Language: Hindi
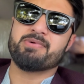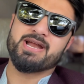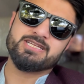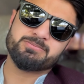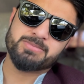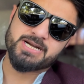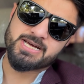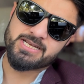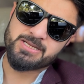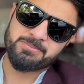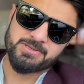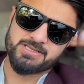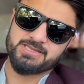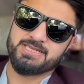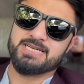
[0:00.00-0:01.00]
प्राइस बढ़ानी
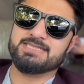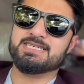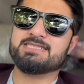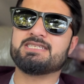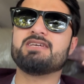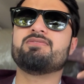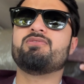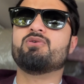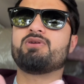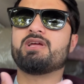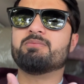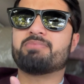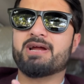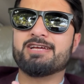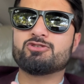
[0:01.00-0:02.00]
पड़ती है जैसे ही फ्यूल की
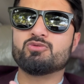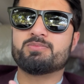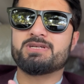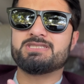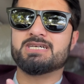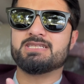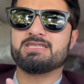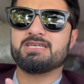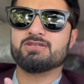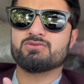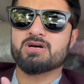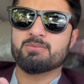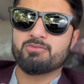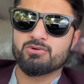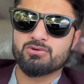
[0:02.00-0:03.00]
प्राइस ऊपर जाती है तो
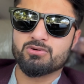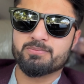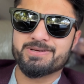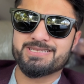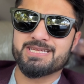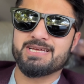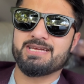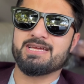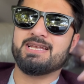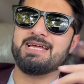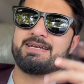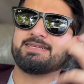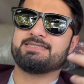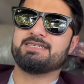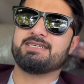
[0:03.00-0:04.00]
आप लोगों को पता है कि
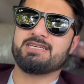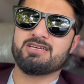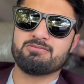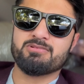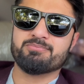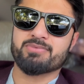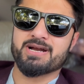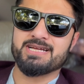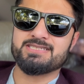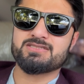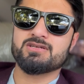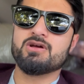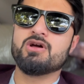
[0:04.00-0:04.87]
इलेक्ट्रिसिटी की भी प्राइस